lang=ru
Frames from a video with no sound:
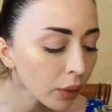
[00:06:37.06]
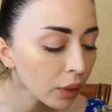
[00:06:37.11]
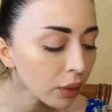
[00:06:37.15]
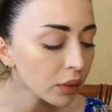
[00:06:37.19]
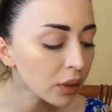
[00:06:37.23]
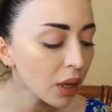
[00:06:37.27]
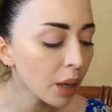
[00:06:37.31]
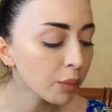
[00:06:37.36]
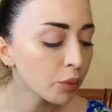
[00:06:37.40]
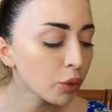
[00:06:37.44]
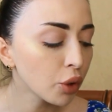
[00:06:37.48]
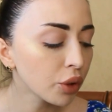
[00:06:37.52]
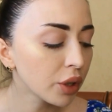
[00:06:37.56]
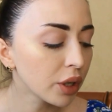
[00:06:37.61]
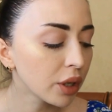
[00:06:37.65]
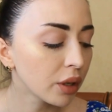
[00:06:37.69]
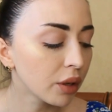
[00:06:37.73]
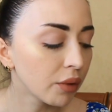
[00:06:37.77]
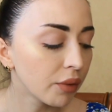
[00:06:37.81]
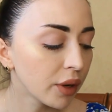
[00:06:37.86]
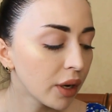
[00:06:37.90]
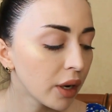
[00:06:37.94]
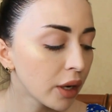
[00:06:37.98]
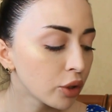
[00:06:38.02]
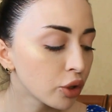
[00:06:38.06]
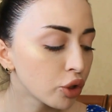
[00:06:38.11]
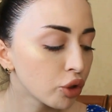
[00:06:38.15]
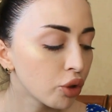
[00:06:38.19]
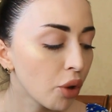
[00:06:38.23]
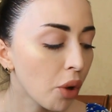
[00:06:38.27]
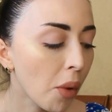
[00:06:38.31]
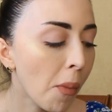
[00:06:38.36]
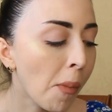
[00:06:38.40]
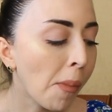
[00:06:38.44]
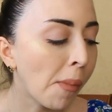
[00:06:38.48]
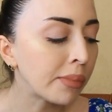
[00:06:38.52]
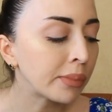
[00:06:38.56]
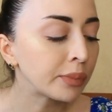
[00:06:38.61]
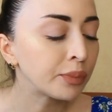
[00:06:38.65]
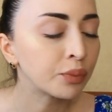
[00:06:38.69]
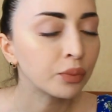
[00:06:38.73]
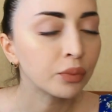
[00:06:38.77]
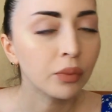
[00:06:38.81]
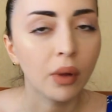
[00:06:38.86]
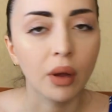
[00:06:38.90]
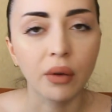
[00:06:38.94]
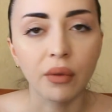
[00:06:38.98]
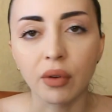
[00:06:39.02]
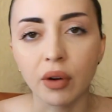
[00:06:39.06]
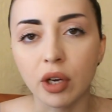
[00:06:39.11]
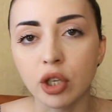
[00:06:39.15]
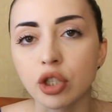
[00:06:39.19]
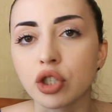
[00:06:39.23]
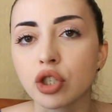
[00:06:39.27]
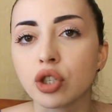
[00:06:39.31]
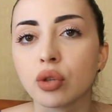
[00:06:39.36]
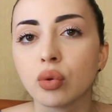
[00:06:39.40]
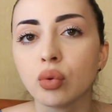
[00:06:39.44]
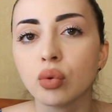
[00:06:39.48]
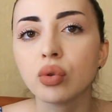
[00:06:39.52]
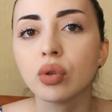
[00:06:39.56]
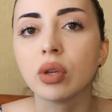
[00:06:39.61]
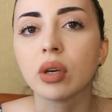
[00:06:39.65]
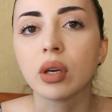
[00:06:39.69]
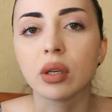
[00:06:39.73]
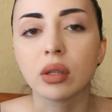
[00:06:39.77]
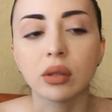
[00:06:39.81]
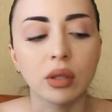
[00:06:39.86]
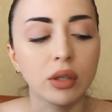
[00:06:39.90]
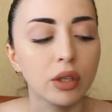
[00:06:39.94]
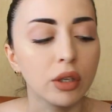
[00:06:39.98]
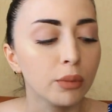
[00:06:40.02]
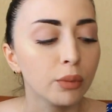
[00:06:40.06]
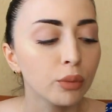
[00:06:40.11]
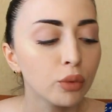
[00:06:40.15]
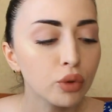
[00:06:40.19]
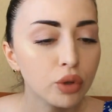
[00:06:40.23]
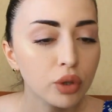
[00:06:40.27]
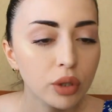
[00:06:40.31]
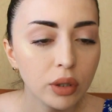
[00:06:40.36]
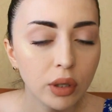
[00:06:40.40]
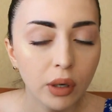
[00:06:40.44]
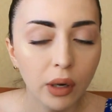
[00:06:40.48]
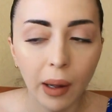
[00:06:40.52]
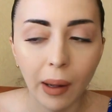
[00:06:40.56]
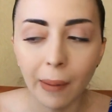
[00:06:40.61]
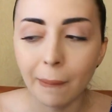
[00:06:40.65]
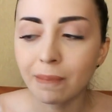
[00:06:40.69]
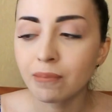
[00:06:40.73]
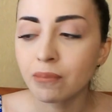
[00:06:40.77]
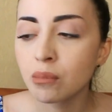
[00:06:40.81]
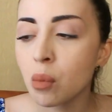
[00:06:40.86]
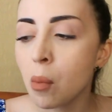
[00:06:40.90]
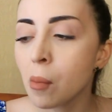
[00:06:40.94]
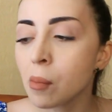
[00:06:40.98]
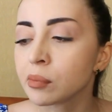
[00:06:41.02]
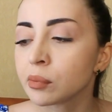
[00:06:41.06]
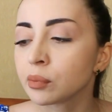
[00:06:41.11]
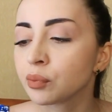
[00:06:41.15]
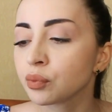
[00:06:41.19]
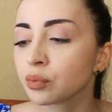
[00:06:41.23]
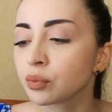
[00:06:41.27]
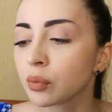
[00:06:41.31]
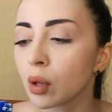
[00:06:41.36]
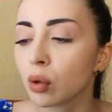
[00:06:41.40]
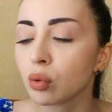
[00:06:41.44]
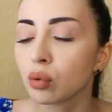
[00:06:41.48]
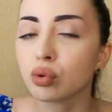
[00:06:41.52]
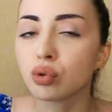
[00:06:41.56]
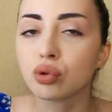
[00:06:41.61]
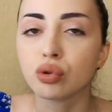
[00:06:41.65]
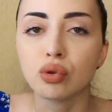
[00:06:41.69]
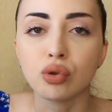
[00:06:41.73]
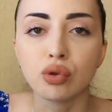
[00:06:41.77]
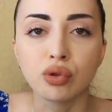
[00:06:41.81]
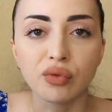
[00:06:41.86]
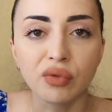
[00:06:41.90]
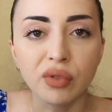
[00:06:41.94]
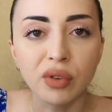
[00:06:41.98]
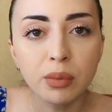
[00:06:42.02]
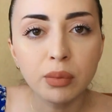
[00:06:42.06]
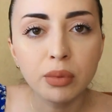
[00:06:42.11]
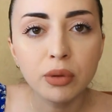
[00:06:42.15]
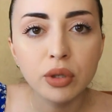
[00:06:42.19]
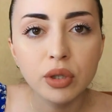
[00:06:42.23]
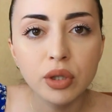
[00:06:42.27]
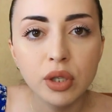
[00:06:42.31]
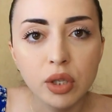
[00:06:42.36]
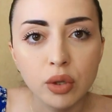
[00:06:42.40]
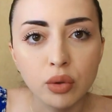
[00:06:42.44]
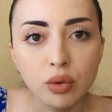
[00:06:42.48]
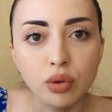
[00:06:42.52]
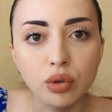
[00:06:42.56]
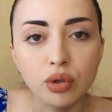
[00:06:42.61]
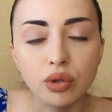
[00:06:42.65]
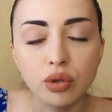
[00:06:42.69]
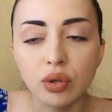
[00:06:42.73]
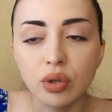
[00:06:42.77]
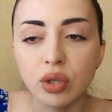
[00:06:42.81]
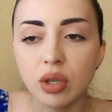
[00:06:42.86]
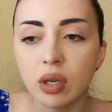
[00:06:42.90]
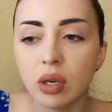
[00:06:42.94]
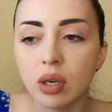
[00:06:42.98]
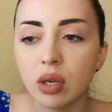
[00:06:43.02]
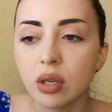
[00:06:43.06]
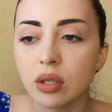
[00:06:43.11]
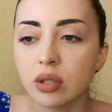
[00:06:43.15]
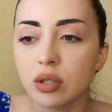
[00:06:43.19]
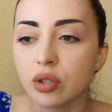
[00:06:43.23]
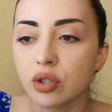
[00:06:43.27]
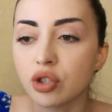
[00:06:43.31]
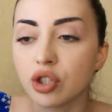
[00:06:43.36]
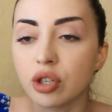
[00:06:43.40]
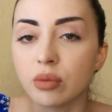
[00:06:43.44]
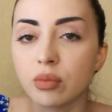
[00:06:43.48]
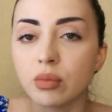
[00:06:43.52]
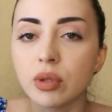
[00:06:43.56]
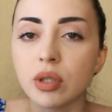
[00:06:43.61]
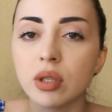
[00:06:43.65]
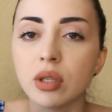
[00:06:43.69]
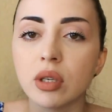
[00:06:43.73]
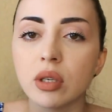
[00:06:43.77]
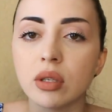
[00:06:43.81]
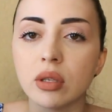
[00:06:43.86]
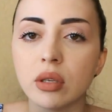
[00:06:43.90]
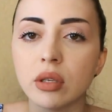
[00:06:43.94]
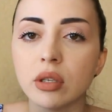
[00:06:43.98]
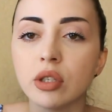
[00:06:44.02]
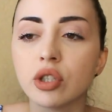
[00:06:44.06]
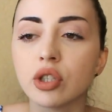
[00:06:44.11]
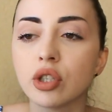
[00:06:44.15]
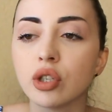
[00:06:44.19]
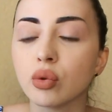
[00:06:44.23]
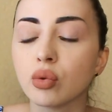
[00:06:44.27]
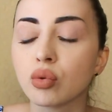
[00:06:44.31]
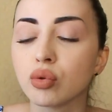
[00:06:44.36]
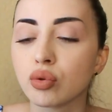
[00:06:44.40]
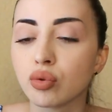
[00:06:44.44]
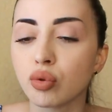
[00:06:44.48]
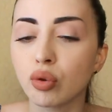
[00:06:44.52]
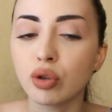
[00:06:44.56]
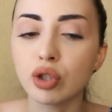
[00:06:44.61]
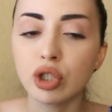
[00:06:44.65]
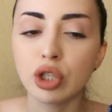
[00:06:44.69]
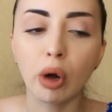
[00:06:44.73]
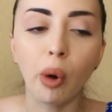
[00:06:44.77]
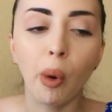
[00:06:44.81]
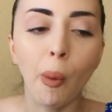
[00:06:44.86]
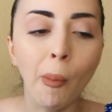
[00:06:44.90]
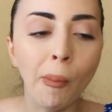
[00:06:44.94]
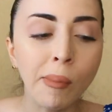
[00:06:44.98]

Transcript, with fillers: Да, многие говорят, что ваш желудок это не мусорка. Лучше уж выбросить то, что не лезет, чем съесть лишний кусочек.